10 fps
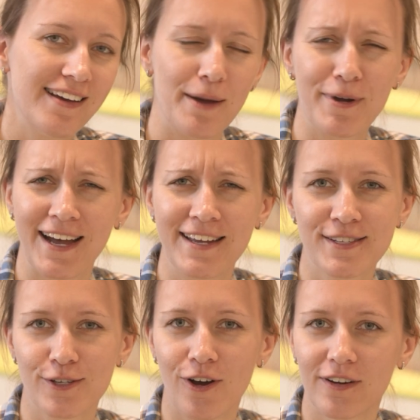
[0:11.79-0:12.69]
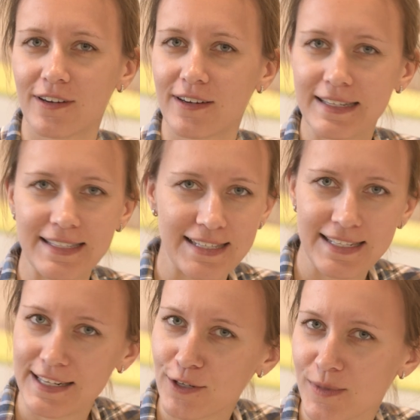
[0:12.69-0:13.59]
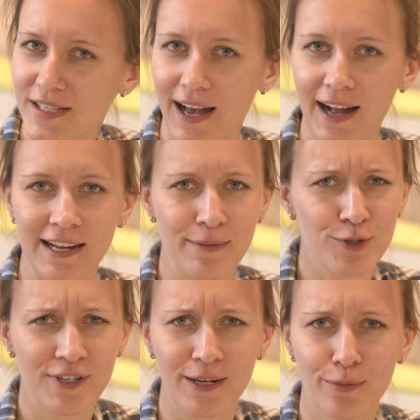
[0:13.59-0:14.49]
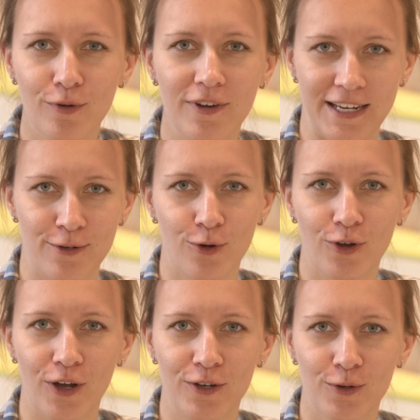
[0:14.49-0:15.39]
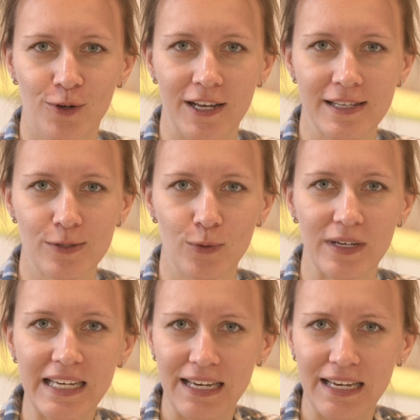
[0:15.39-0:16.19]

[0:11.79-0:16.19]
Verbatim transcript: Aber keine Sorge, jetzt geht es hier nicht um Zahlen, ihr müsst keine Bruchrechnung können oder so.